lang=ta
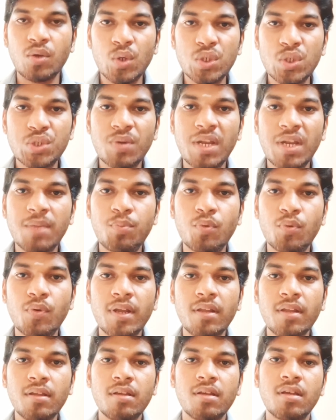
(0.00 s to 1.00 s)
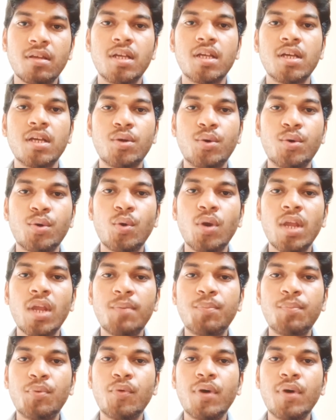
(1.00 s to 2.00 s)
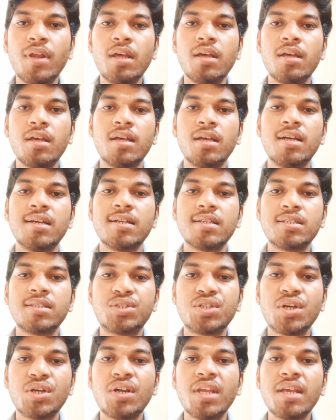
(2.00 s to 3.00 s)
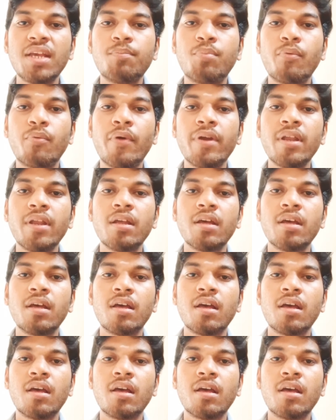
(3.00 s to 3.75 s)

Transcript: யூஸ்வலி புவர் குரோனிக் புவர் சேர்னிங் புவர்